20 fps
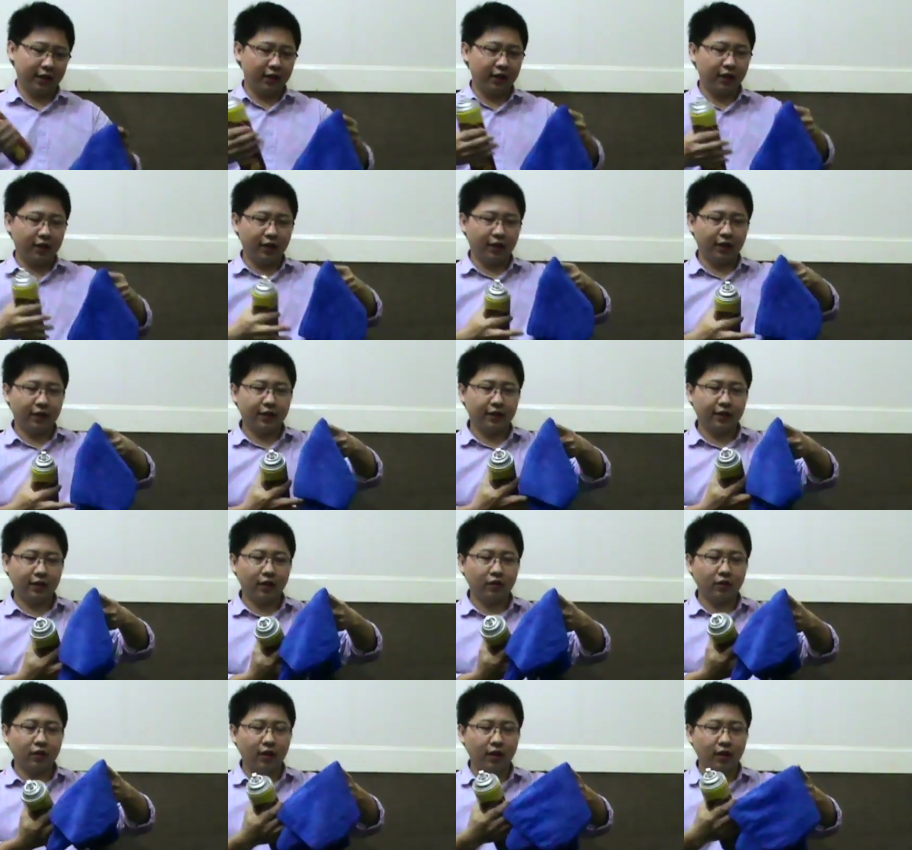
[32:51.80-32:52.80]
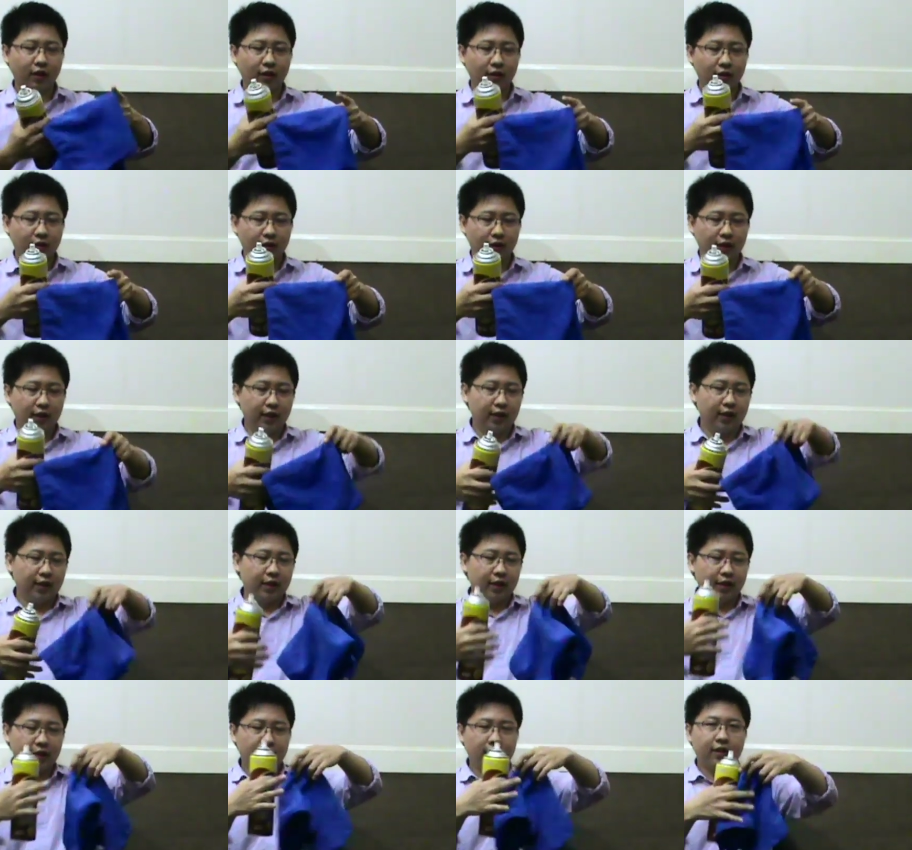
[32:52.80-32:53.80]
นิดหน่อยแล้วก็
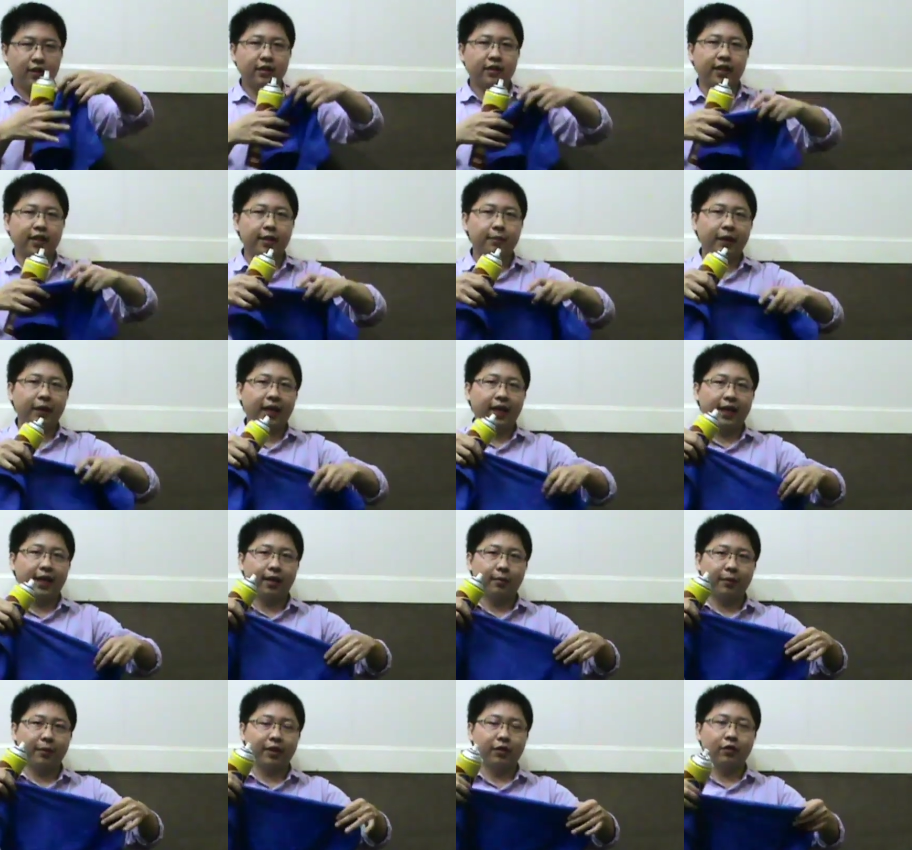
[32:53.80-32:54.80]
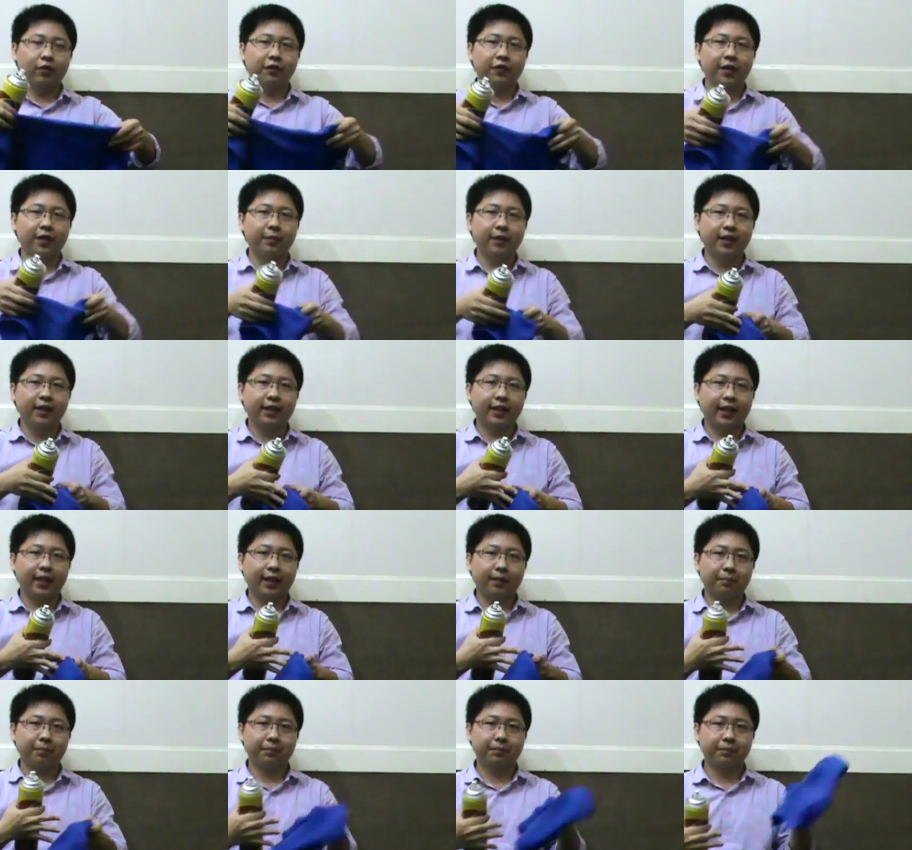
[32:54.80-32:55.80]
ใช้ผ้าไมโครไฟเบอร์นะครั
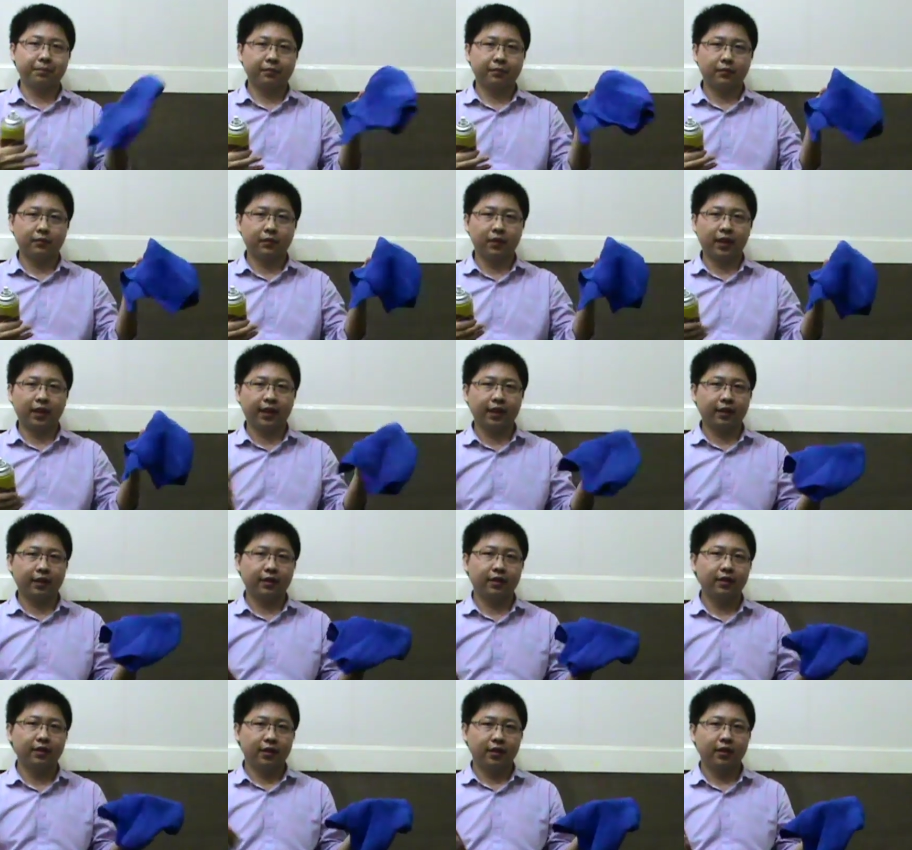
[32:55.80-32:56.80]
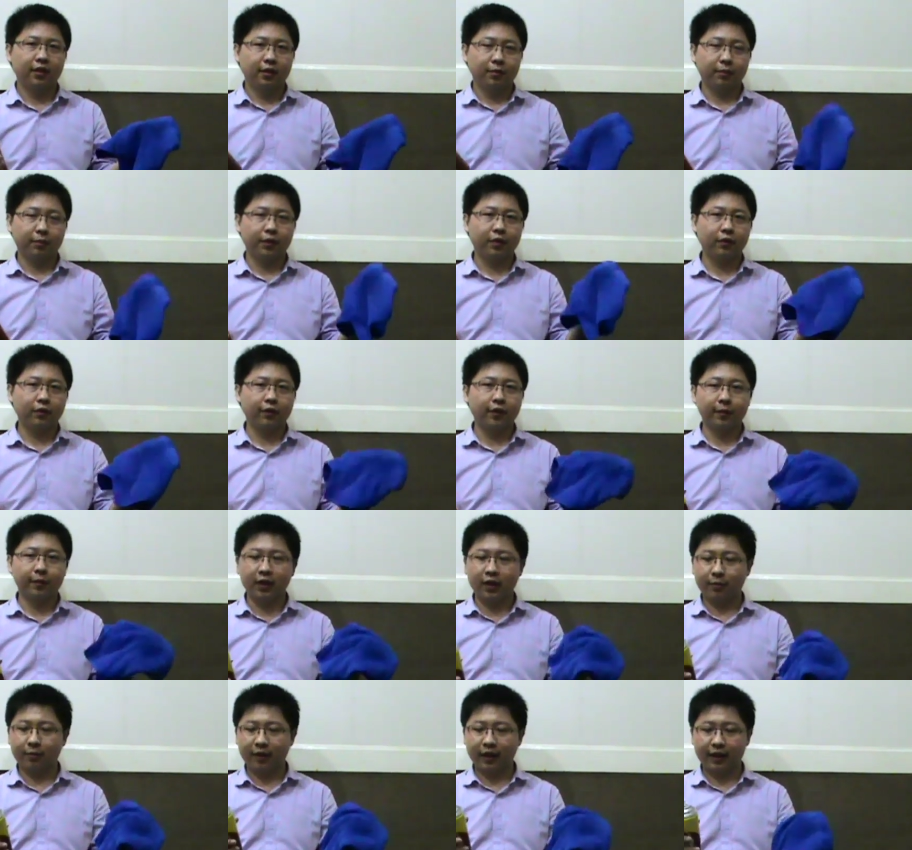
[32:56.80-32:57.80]
บไมโครไฟเบอ
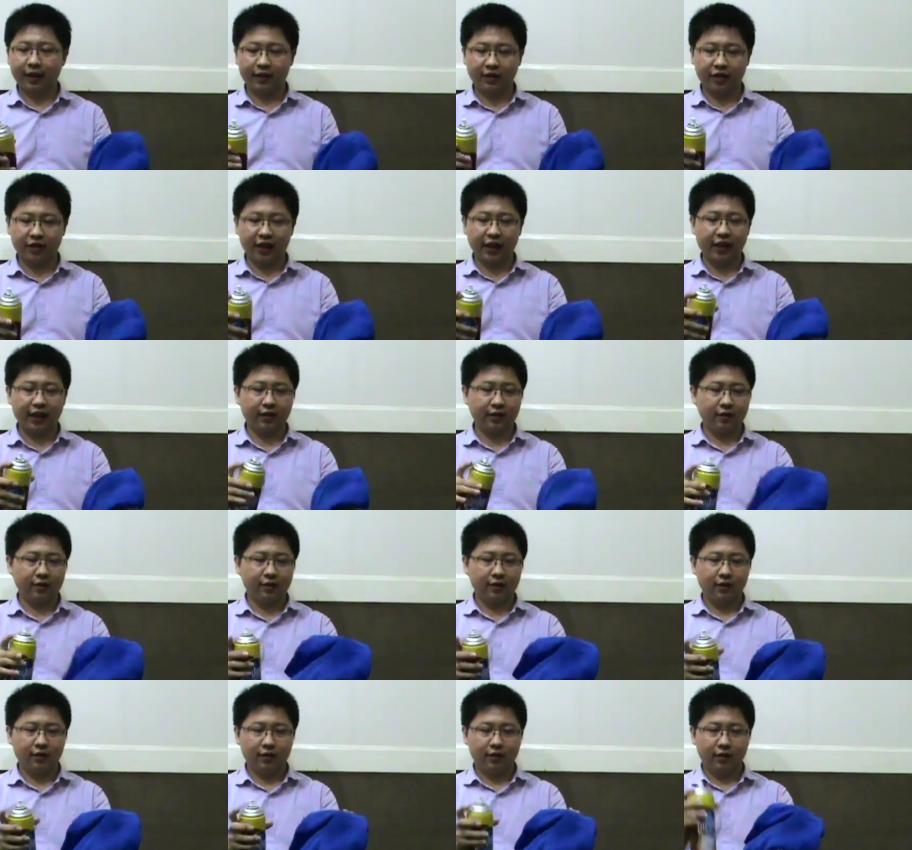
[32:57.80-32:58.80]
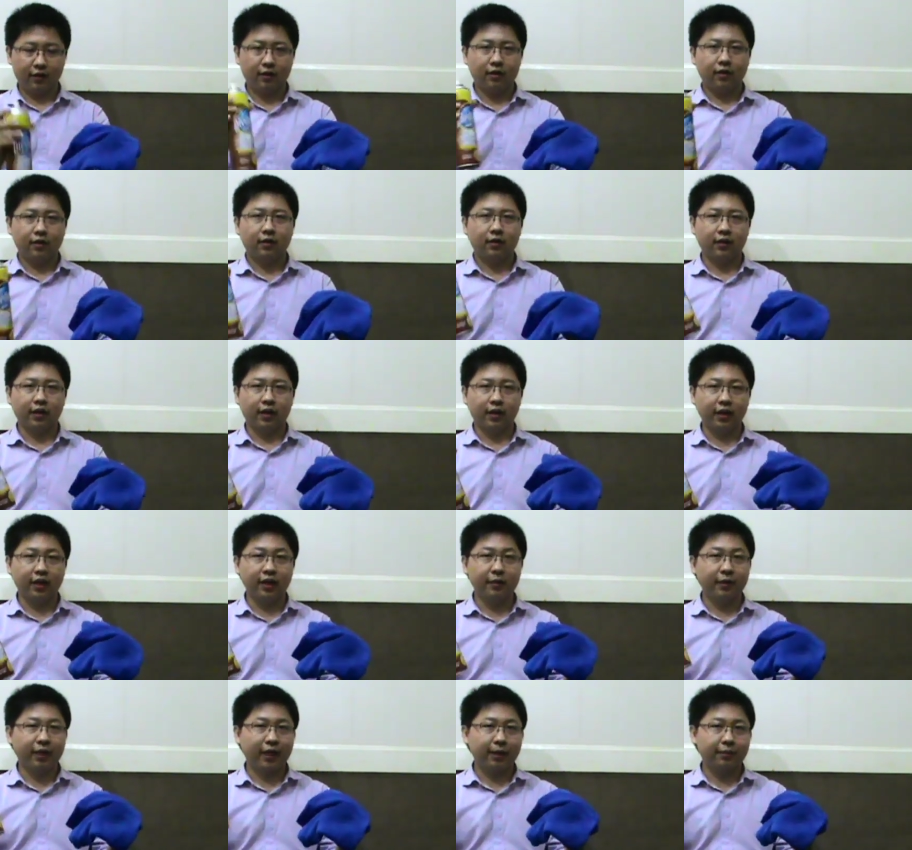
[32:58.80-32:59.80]
ร์มาฉีดอย่าลื
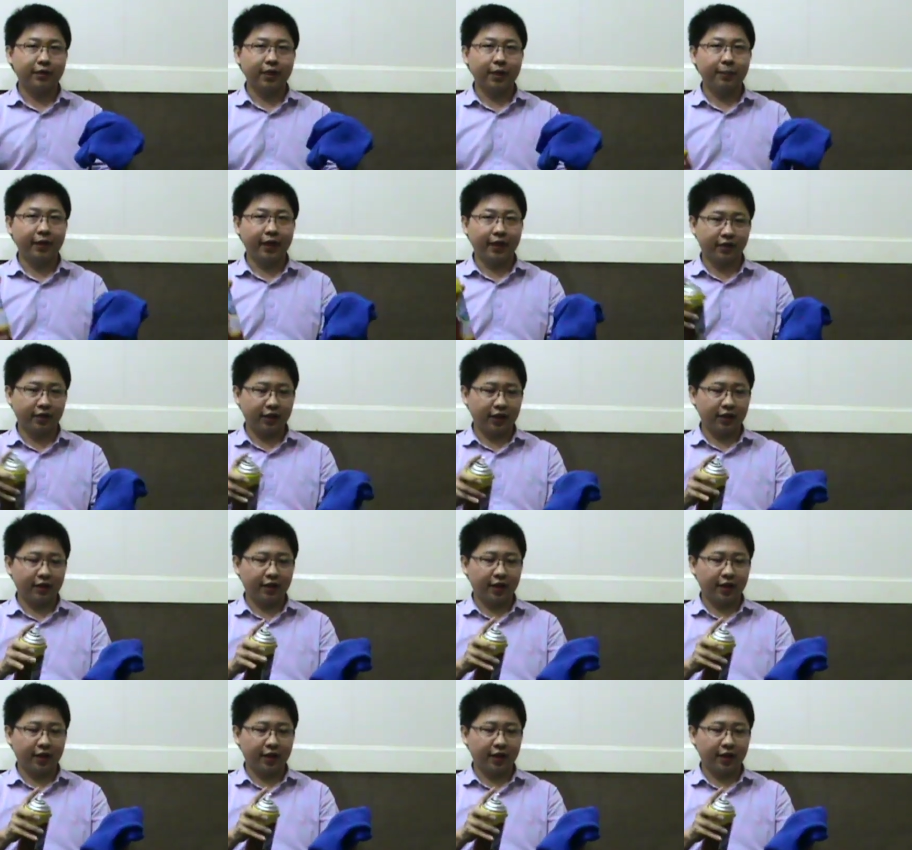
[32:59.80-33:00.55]
มนะครับใช้เพจฉีด